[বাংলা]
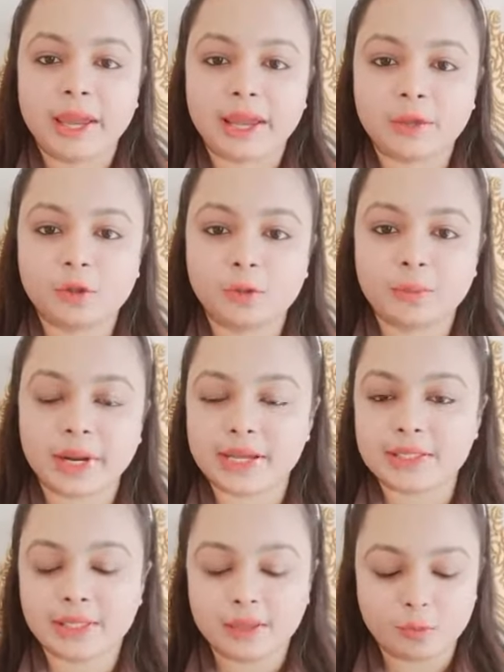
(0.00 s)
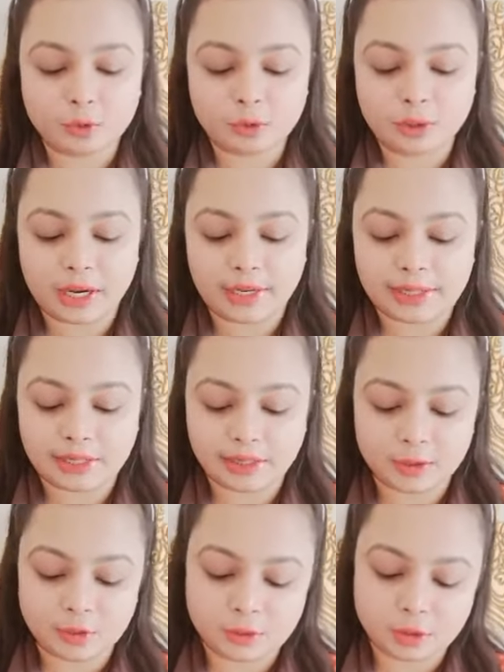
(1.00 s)
একদম রাইসের মতন আর
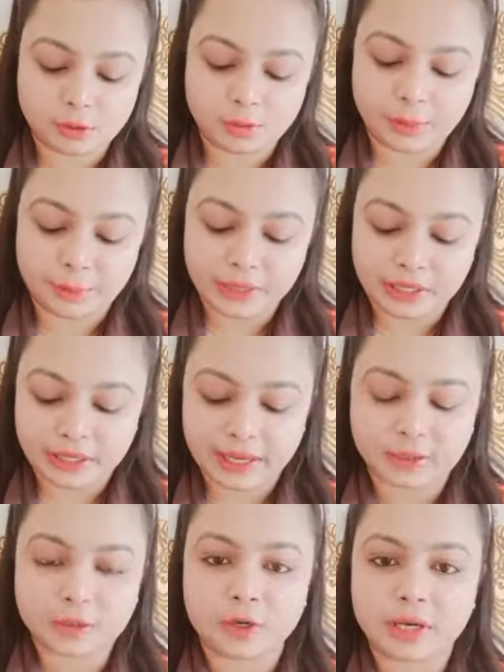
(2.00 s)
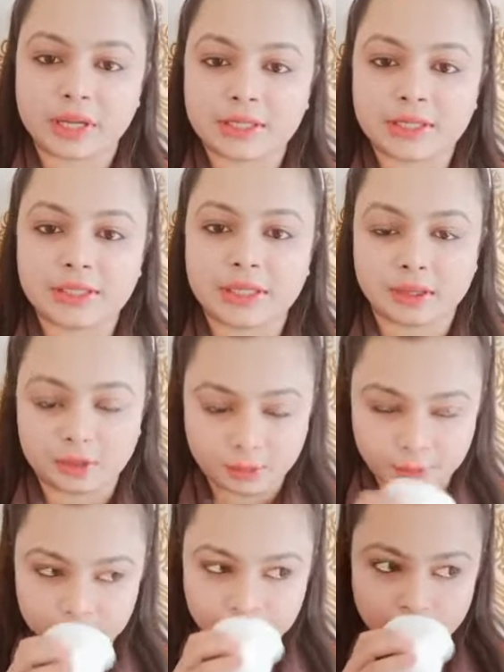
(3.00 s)
এটাতে হচ্ছে তোমার মিল্ক অ্যাড করা আছে যার কারণে